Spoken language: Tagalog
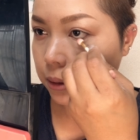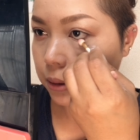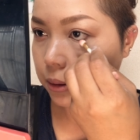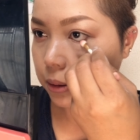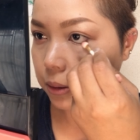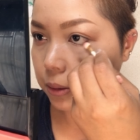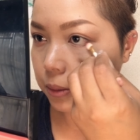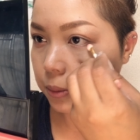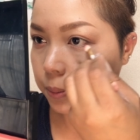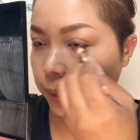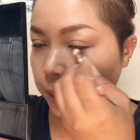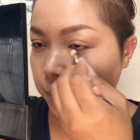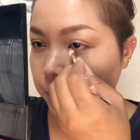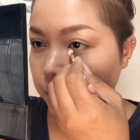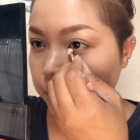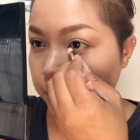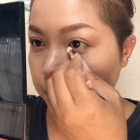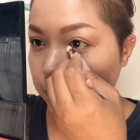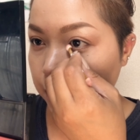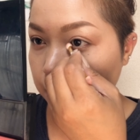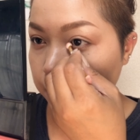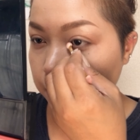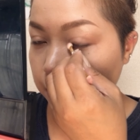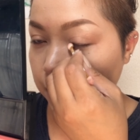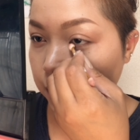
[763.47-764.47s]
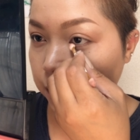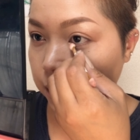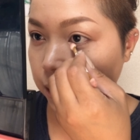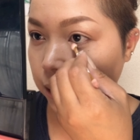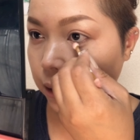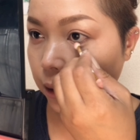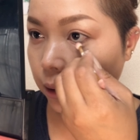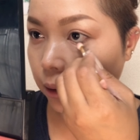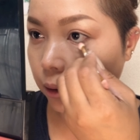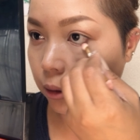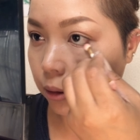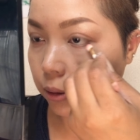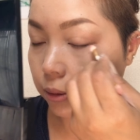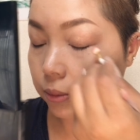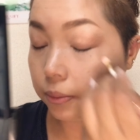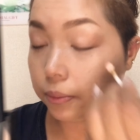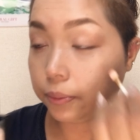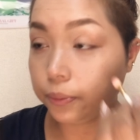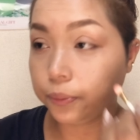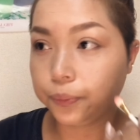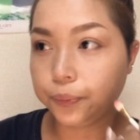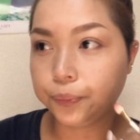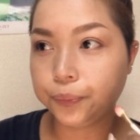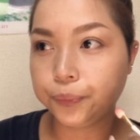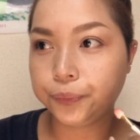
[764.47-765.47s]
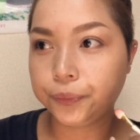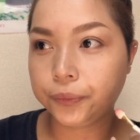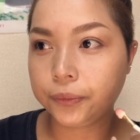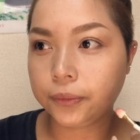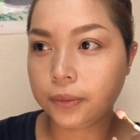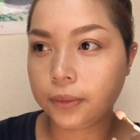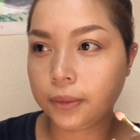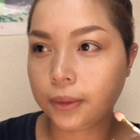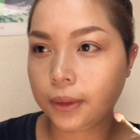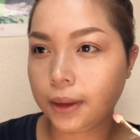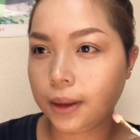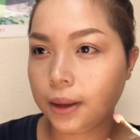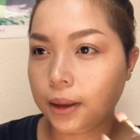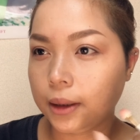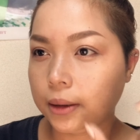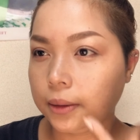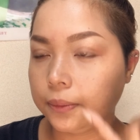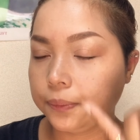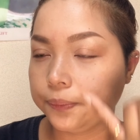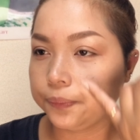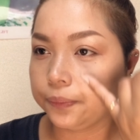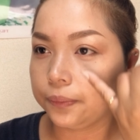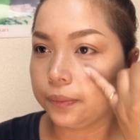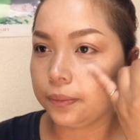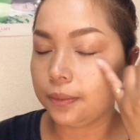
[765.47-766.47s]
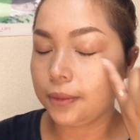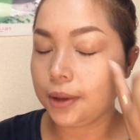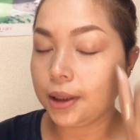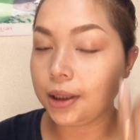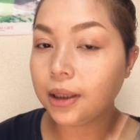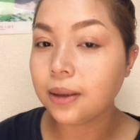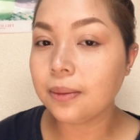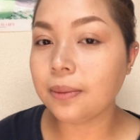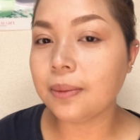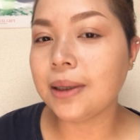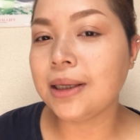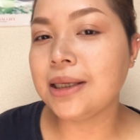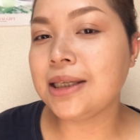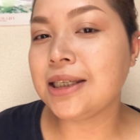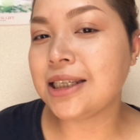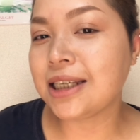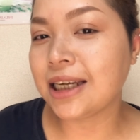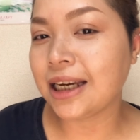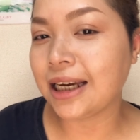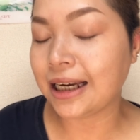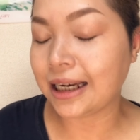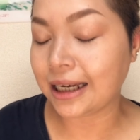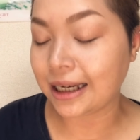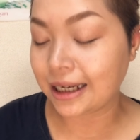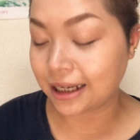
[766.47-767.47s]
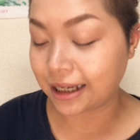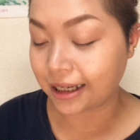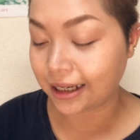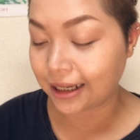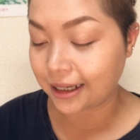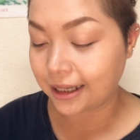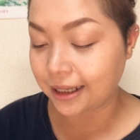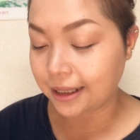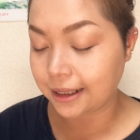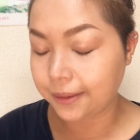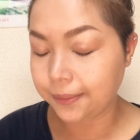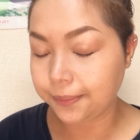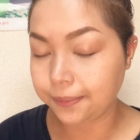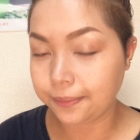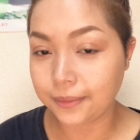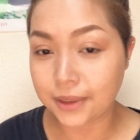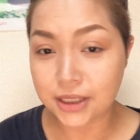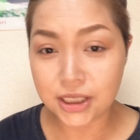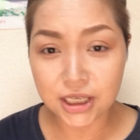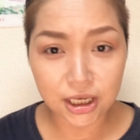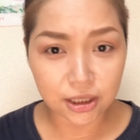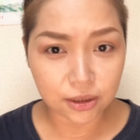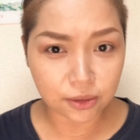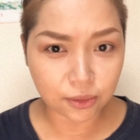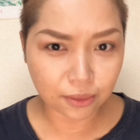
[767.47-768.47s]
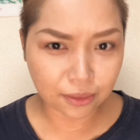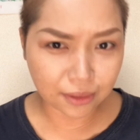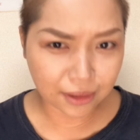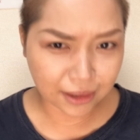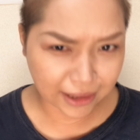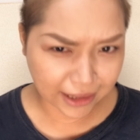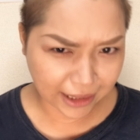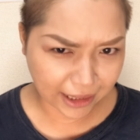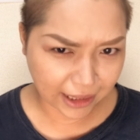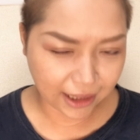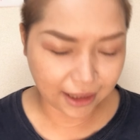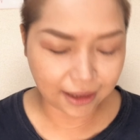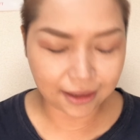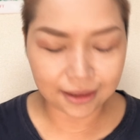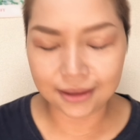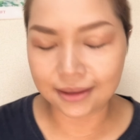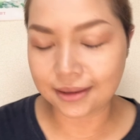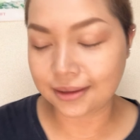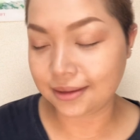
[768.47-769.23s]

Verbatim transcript: yung pag natin ngayon, hindi naman siya masyadong late.